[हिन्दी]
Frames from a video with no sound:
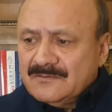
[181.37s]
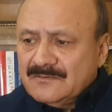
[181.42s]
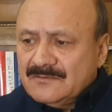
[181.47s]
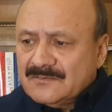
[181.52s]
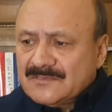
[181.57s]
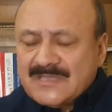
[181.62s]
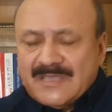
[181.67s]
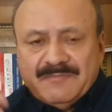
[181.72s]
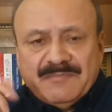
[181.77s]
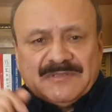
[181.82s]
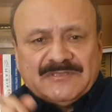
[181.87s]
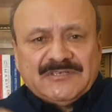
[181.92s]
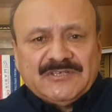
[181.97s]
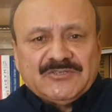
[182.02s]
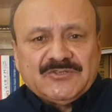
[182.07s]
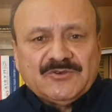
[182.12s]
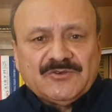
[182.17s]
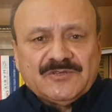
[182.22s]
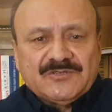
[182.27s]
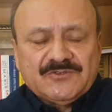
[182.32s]
उसके बच्चे
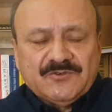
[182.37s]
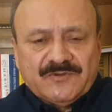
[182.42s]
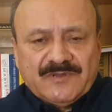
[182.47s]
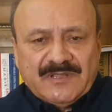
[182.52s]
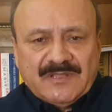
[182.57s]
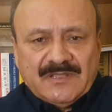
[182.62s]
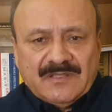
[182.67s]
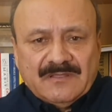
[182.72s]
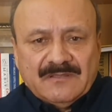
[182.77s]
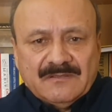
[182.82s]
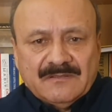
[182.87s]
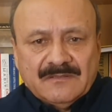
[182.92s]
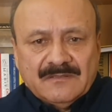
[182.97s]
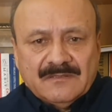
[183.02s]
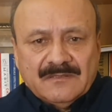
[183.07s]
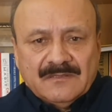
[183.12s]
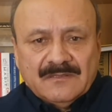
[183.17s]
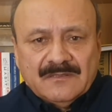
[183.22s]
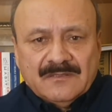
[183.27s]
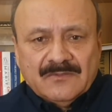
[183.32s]
छोटे छोटे
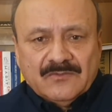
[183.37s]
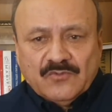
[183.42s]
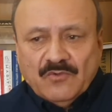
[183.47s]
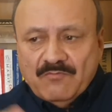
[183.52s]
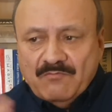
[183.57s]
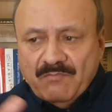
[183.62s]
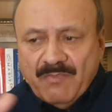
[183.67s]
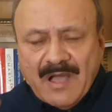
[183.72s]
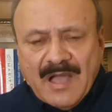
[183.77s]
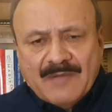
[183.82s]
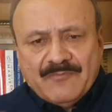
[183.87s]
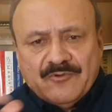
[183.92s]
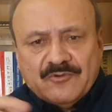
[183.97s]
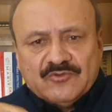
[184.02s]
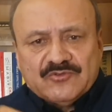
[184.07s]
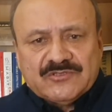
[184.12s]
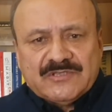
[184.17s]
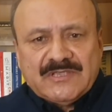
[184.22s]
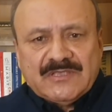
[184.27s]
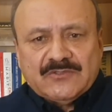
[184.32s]
तुम बाप हो
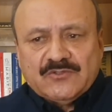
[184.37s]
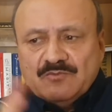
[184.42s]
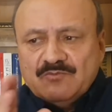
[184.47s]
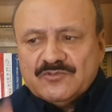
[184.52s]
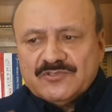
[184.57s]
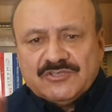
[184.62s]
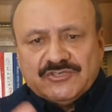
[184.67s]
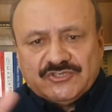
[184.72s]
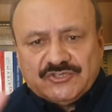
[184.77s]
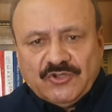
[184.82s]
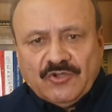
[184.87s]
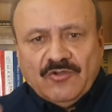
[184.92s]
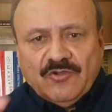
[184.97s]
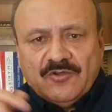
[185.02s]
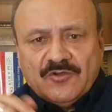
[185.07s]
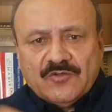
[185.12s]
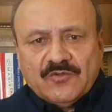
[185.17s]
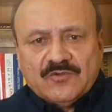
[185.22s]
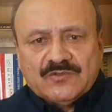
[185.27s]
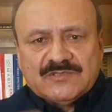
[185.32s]
उसके तुम उसके
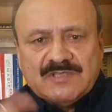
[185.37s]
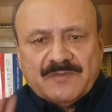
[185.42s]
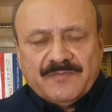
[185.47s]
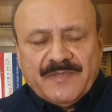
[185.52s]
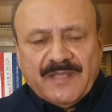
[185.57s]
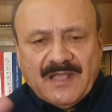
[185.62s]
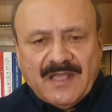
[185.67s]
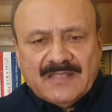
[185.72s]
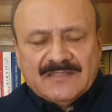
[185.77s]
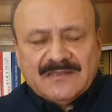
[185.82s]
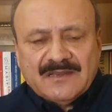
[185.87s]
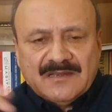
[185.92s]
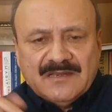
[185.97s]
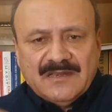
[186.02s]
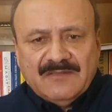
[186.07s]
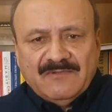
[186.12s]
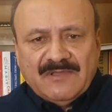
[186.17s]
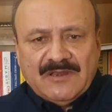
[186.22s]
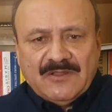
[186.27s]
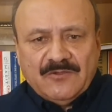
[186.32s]
शौहर हो सर पे हाथ
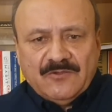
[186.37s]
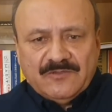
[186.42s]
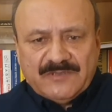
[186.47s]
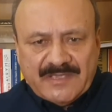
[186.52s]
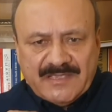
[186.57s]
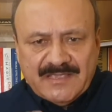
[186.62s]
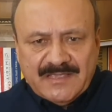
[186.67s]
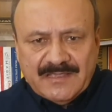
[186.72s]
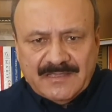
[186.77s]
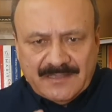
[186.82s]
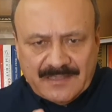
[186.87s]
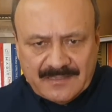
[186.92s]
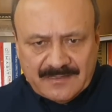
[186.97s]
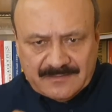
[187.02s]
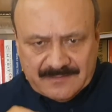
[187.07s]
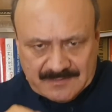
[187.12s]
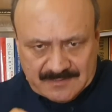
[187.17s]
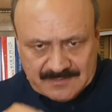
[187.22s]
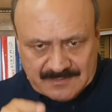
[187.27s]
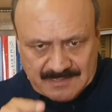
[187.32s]
रखने वाले हो यही
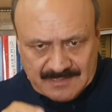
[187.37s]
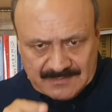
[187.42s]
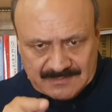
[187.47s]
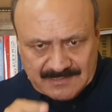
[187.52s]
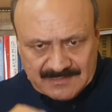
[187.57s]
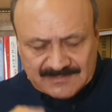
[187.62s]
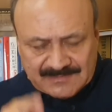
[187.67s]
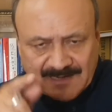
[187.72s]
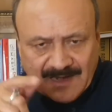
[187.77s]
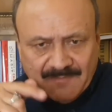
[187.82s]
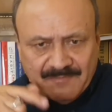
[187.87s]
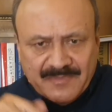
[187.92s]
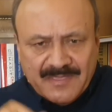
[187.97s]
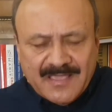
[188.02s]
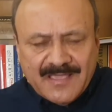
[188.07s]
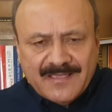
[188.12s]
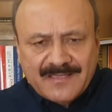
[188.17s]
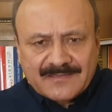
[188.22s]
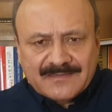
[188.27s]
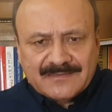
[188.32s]
यही ये ये इस्लाम में
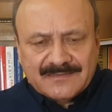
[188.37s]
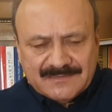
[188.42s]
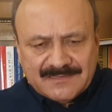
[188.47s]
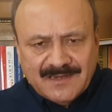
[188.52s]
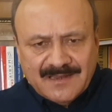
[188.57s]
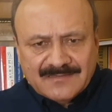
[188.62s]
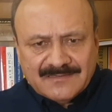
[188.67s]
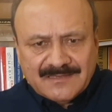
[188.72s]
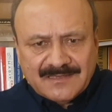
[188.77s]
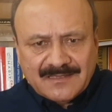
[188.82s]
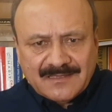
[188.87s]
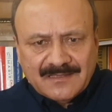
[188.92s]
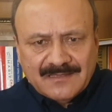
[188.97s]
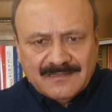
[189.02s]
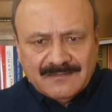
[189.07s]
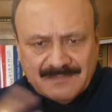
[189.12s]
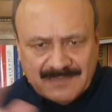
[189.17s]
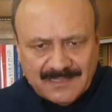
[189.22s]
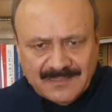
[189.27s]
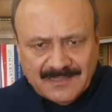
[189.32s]
है इस तरह से
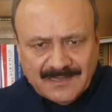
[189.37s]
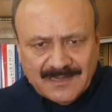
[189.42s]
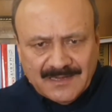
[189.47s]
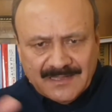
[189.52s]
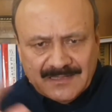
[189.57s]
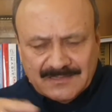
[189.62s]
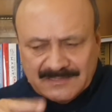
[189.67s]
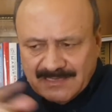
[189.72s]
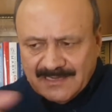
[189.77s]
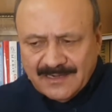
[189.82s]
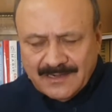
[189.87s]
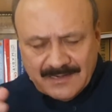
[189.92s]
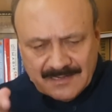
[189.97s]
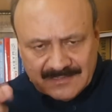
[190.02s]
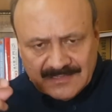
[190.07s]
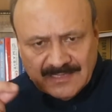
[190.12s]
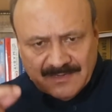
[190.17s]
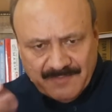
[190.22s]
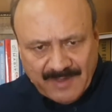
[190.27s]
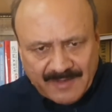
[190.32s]
तीन दिन का तीन
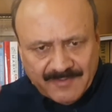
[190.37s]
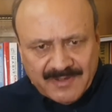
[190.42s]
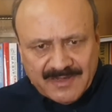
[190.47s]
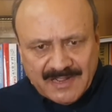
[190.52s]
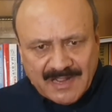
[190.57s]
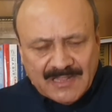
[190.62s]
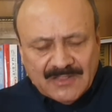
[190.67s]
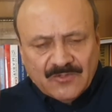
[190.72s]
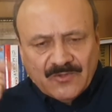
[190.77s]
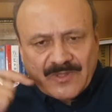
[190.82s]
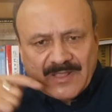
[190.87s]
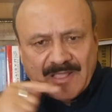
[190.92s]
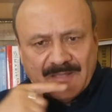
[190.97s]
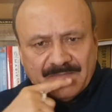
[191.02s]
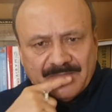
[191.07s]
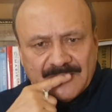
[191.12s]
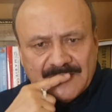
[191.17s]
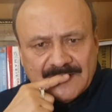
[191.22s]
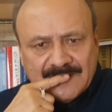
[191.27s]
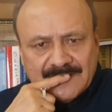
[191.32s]
तीन बार में निकाल दोगे
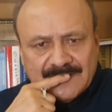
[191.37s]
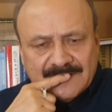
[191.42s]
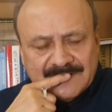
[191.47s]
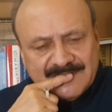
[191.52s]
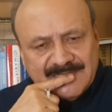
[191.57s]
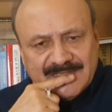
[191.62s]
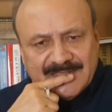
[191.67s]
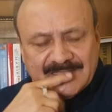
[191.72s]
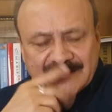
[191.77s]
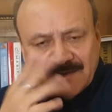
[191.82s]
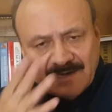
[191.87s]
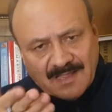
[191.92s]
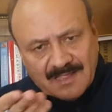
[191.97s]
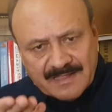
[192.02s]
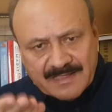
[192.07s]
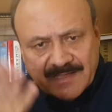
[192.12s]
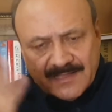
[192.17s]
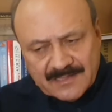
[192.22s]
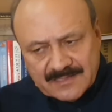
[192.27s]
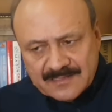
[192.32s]
आप ठीक है
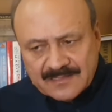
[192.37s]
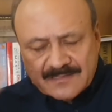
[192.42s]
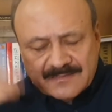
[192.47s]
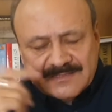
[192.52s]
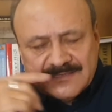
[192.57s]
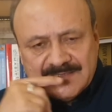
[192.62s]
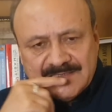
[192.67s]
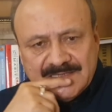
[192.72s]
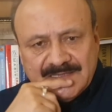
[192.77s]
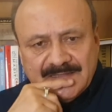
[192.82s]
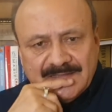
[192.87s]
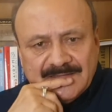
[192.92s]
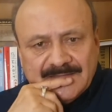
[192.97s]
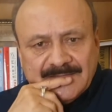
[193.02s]
तलाक है दीजिए